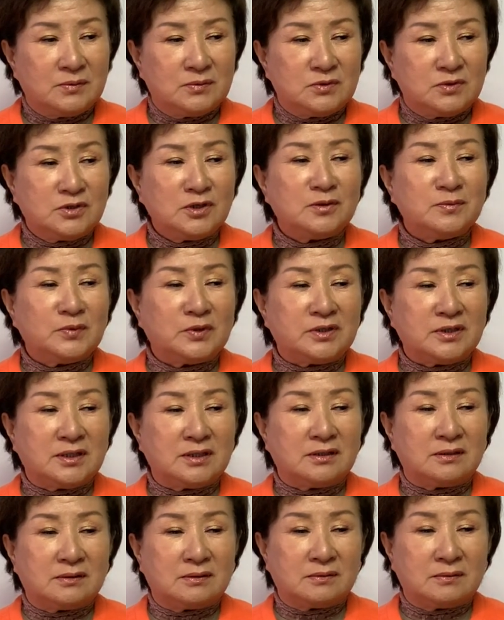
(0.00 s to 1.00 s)

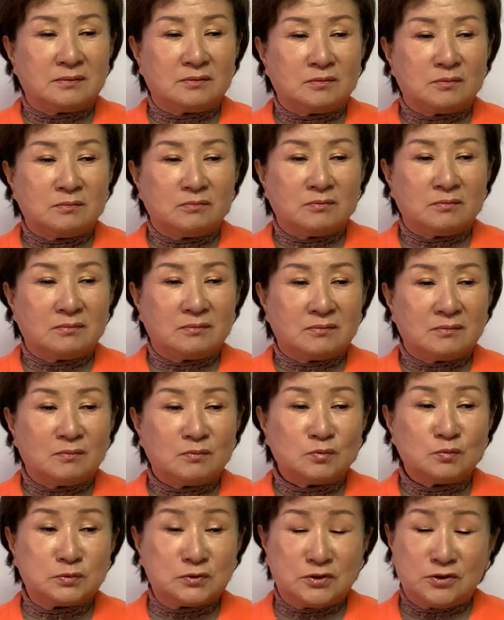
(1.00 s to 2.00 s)
시어머니
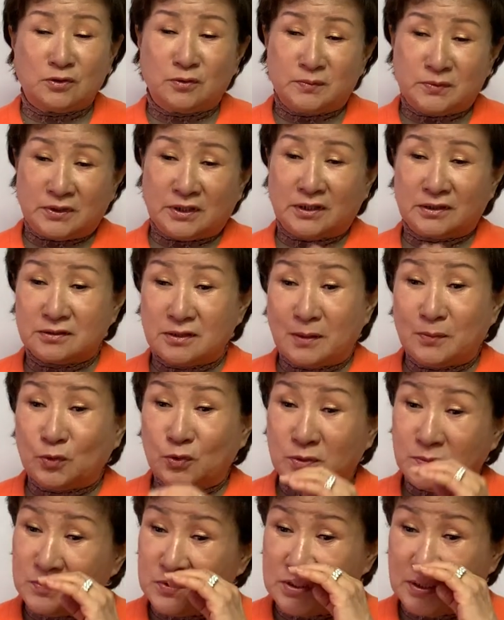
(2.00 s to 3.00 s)
시어머니가
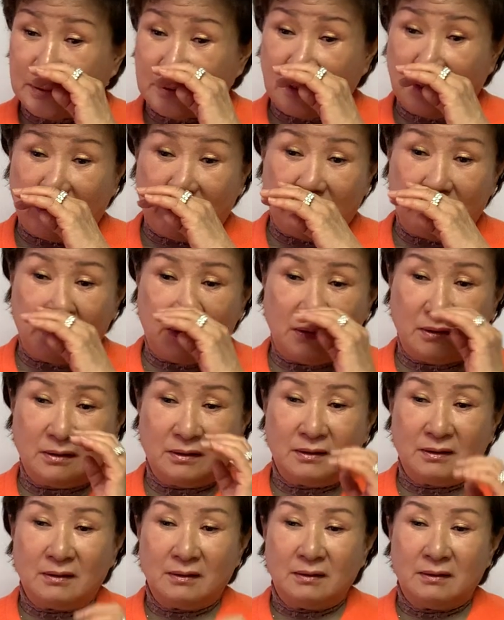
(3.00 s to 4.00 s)
사모님이잖아요.
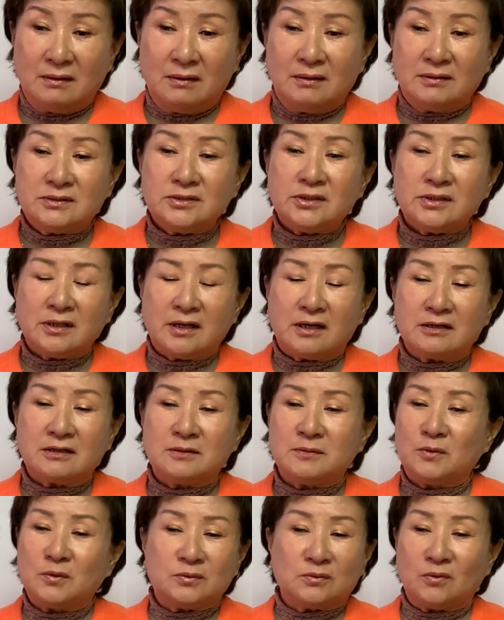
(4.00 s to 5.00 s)
언영 하는
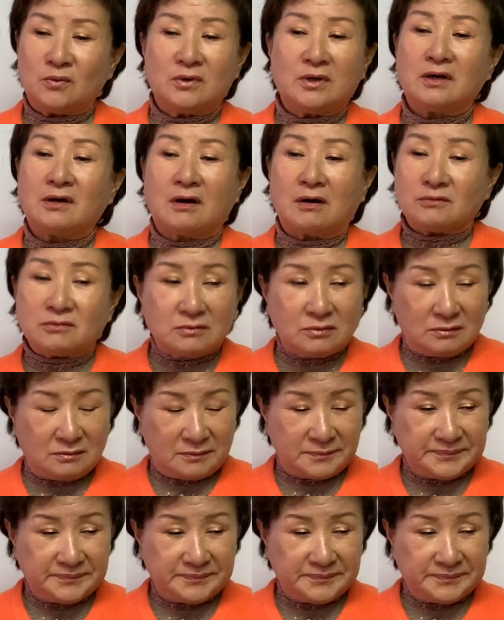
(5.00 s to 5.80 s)
거 보고 놀래갖고